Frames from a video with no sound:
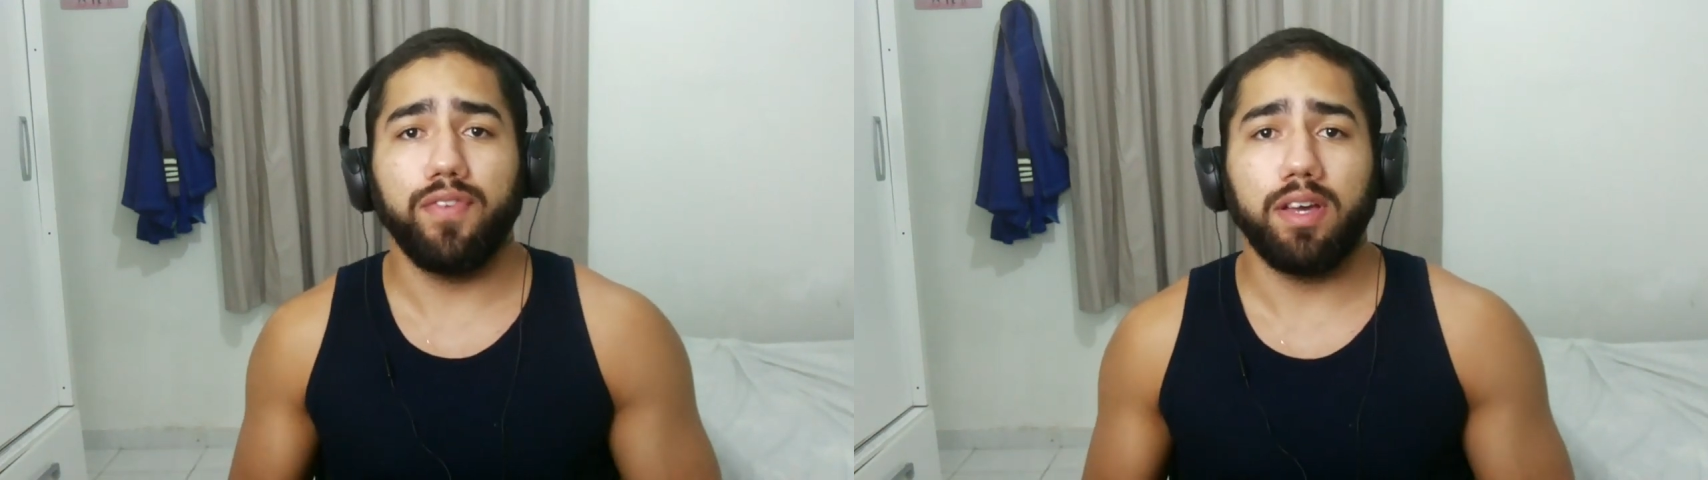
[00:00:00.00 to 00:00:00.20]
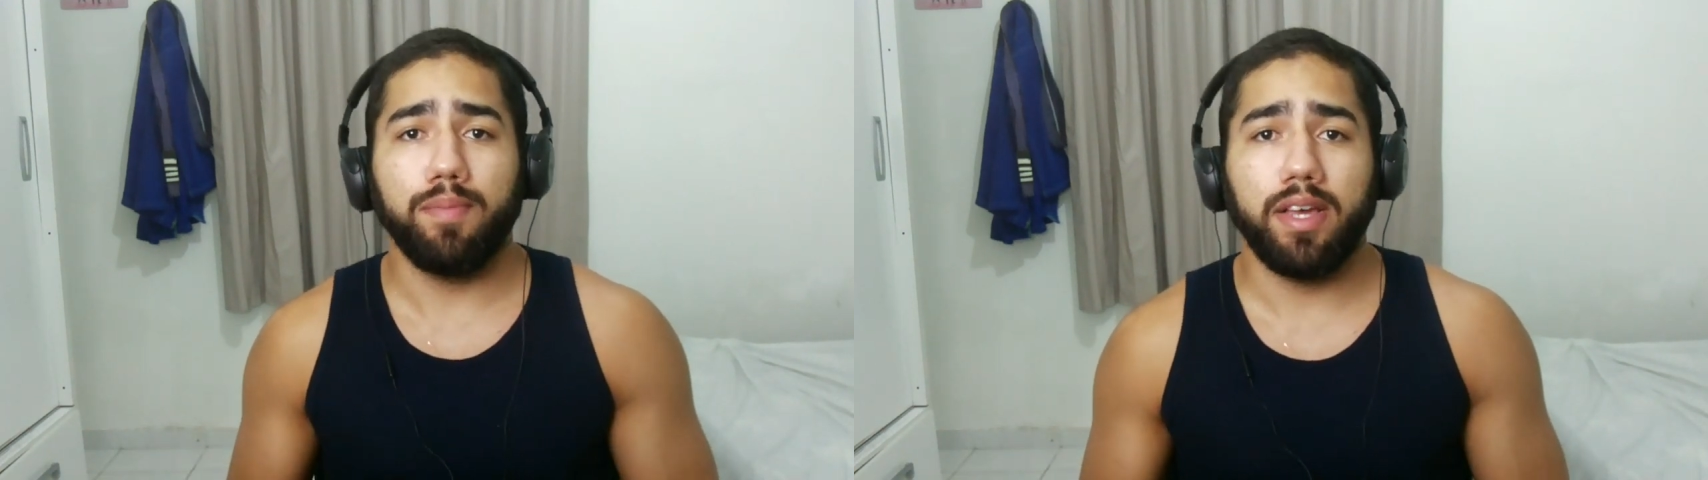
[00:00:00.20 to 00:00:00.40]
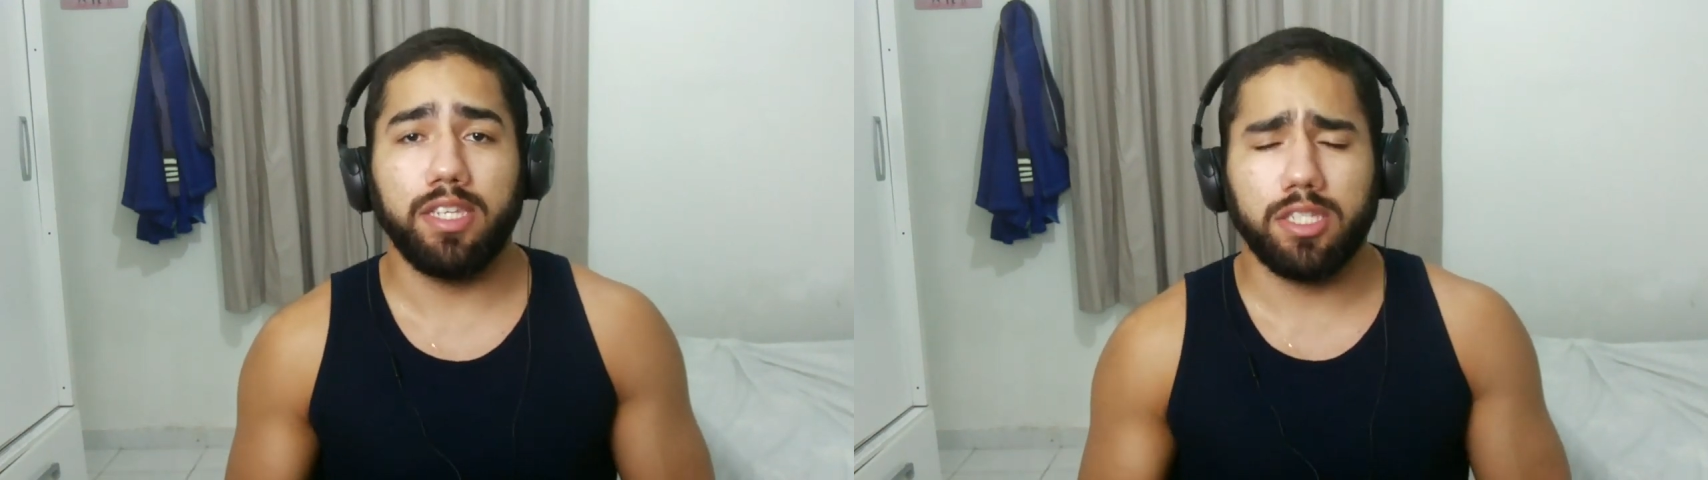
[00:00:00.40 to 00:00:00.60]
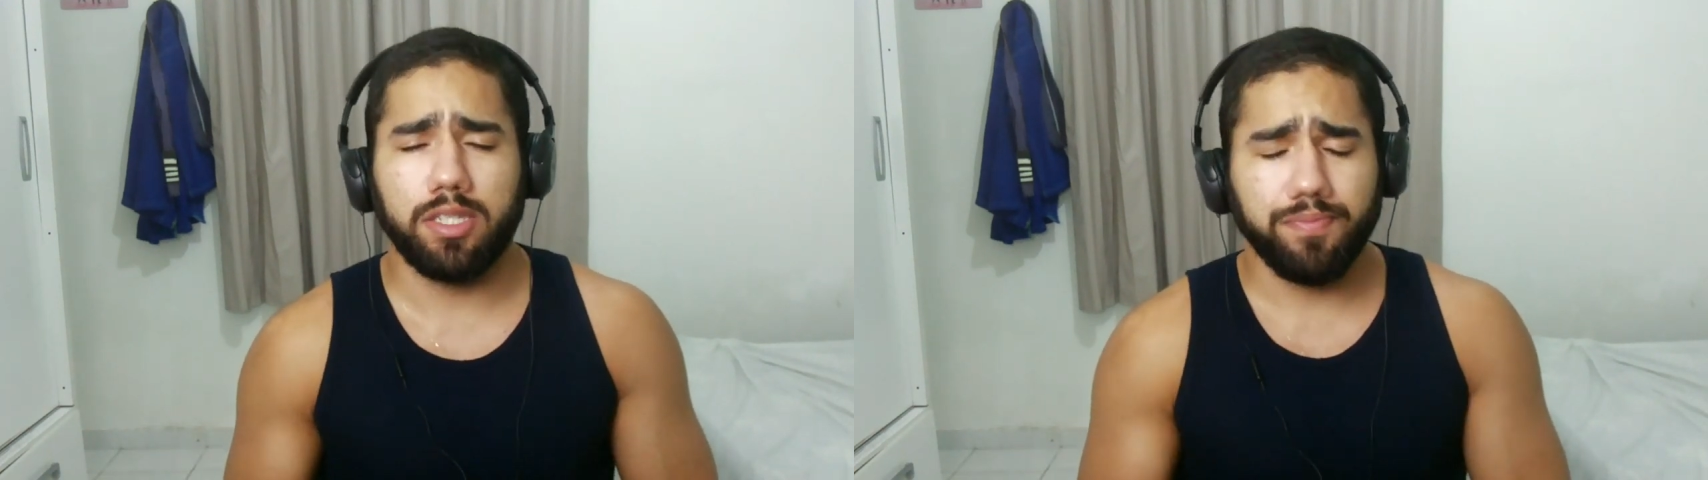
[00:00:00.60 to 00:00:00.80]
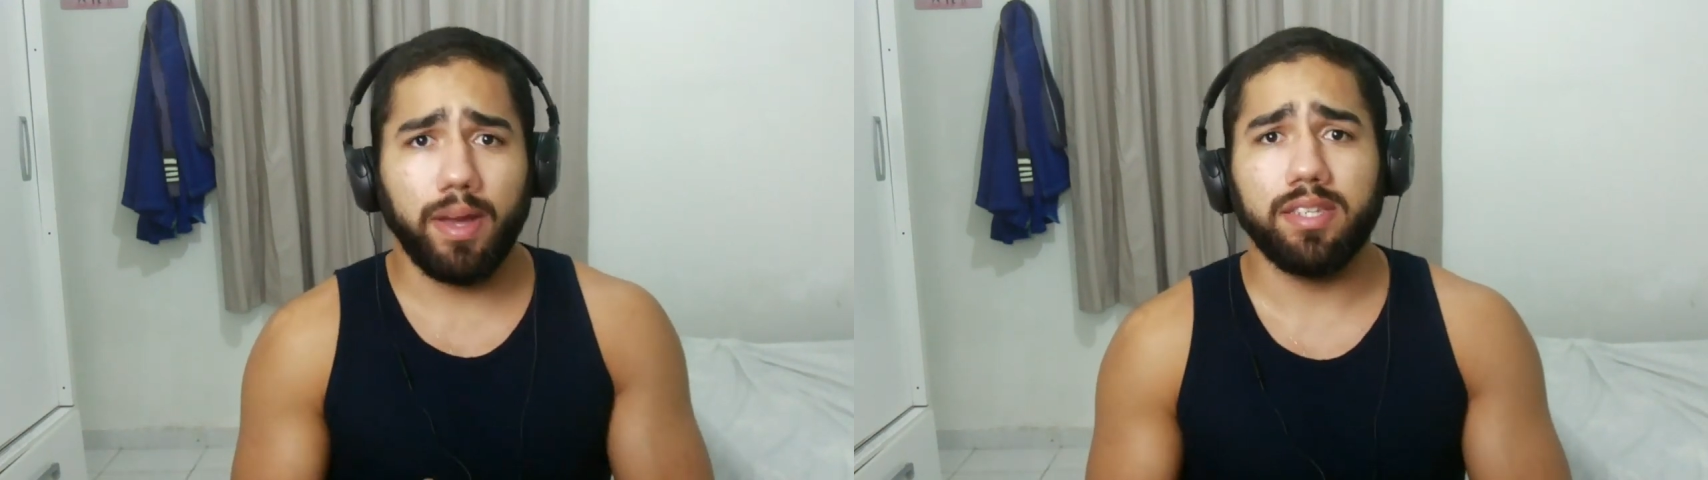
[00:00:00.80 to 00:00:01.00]
fica
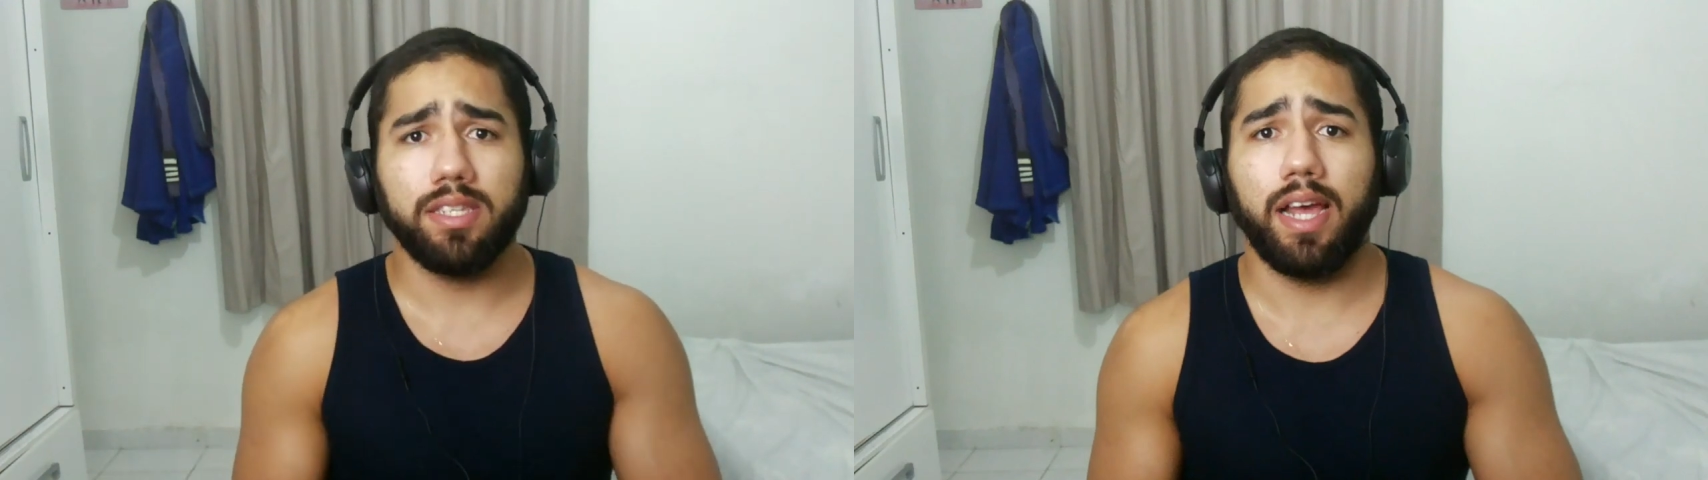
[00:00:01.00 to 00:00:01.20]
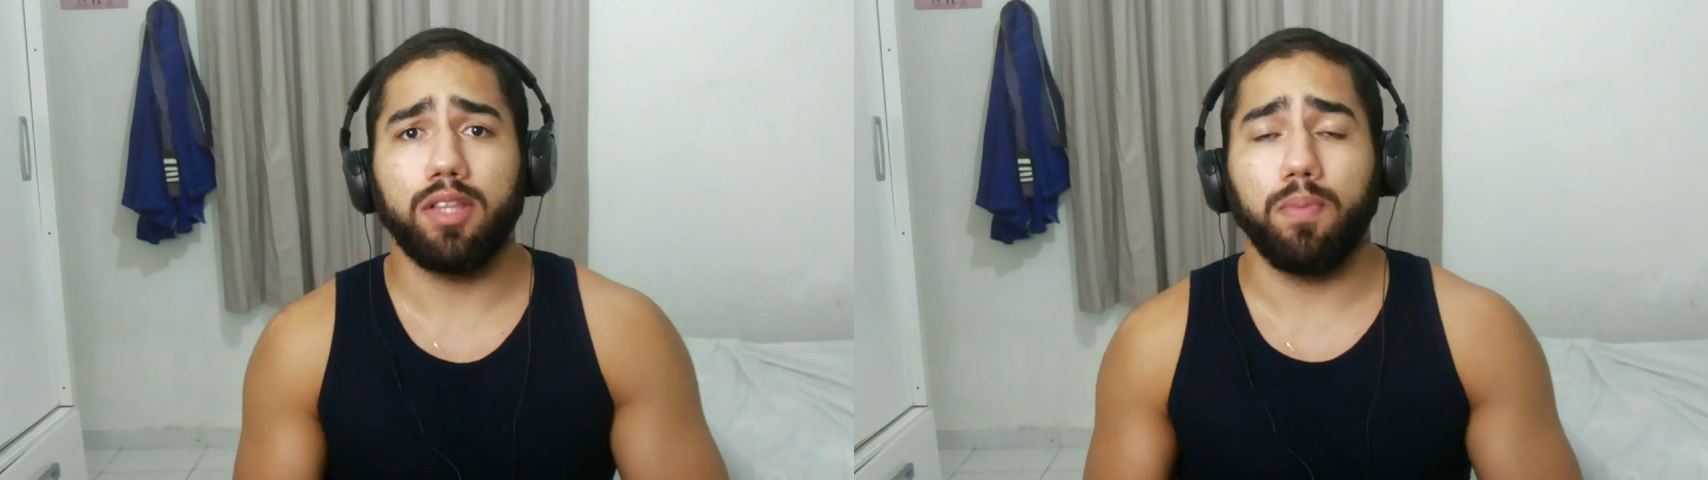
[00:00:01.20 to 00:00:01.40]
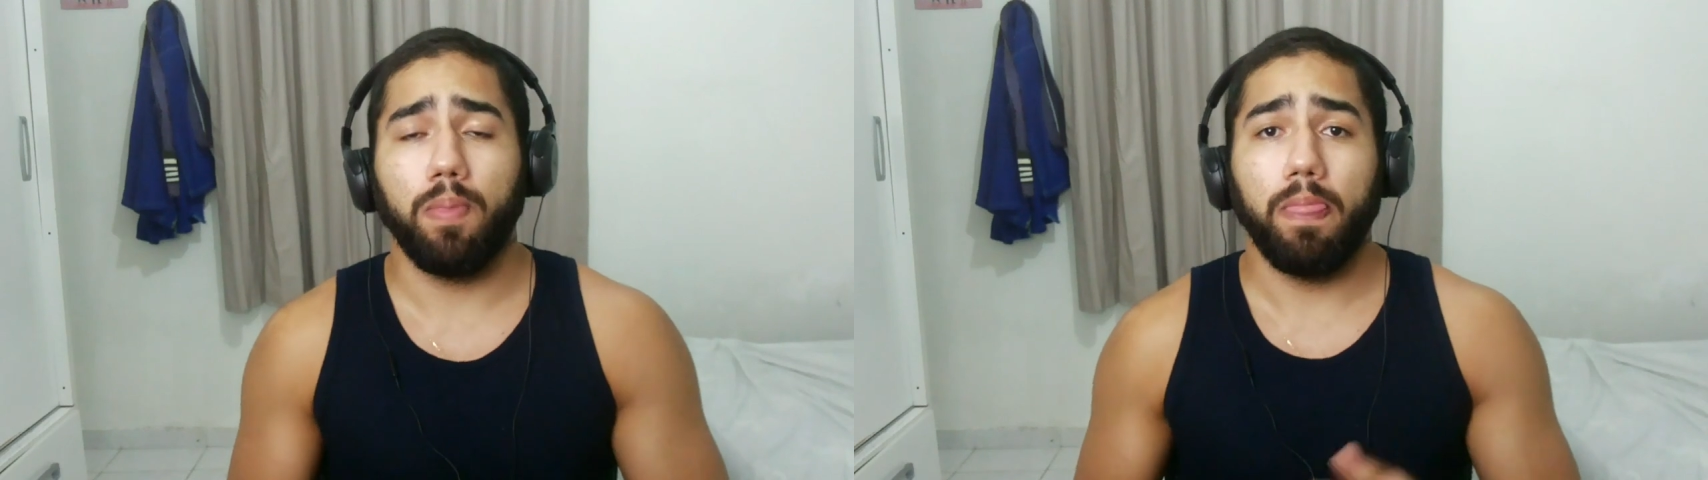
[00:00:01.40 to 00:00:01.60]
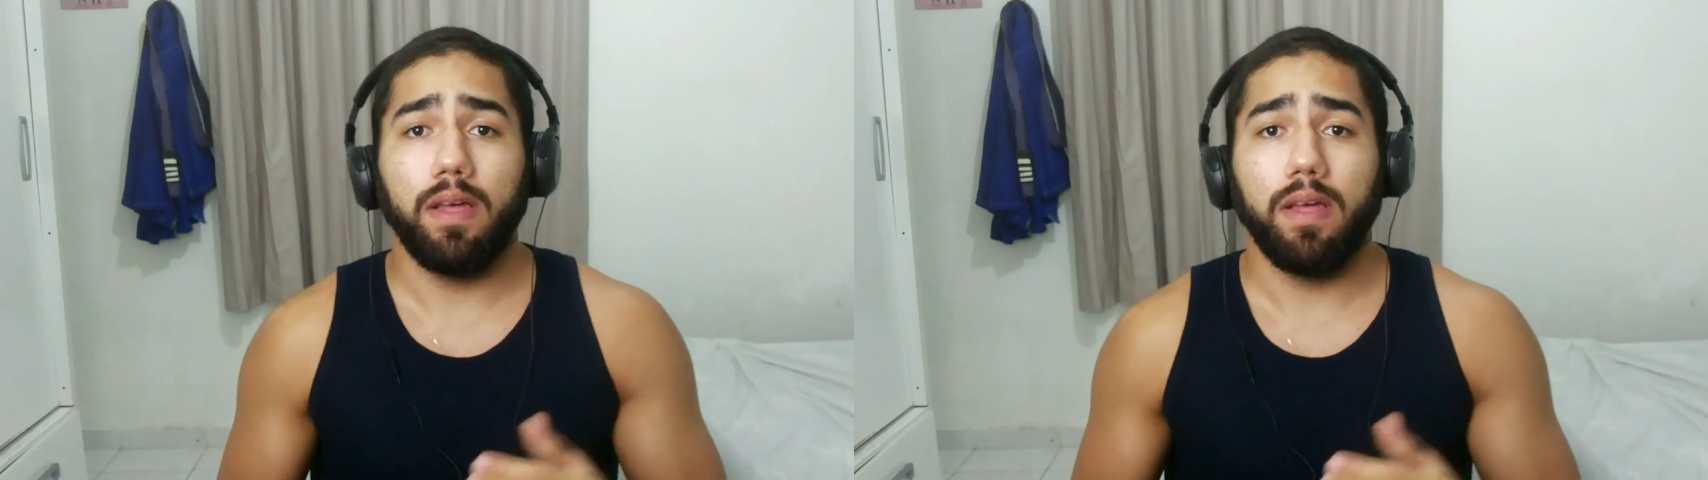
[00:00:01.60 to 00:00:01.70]
mais, mais certo.